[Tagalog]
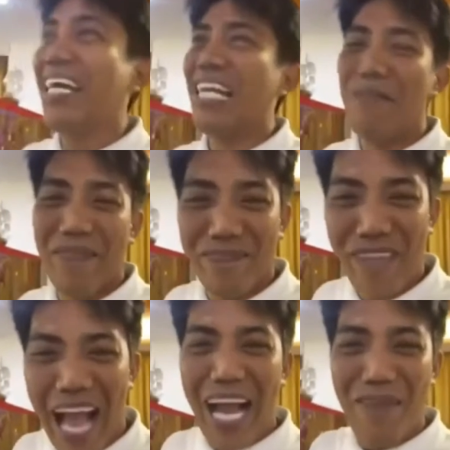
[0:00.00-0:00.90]

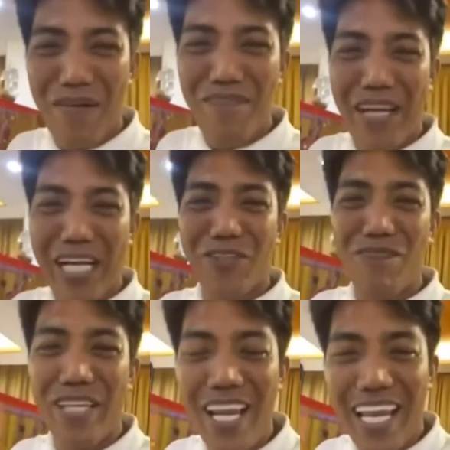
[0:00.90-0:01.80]
limandaang kabang bigas yung
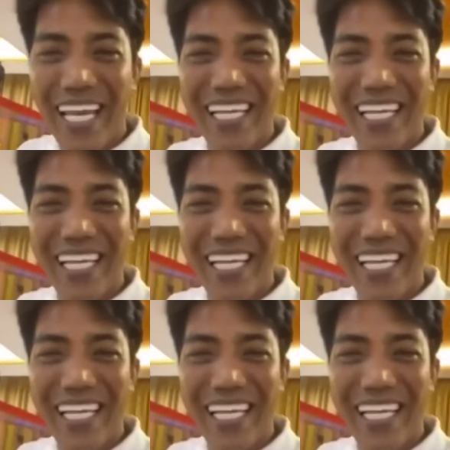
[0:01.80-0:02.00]
binili.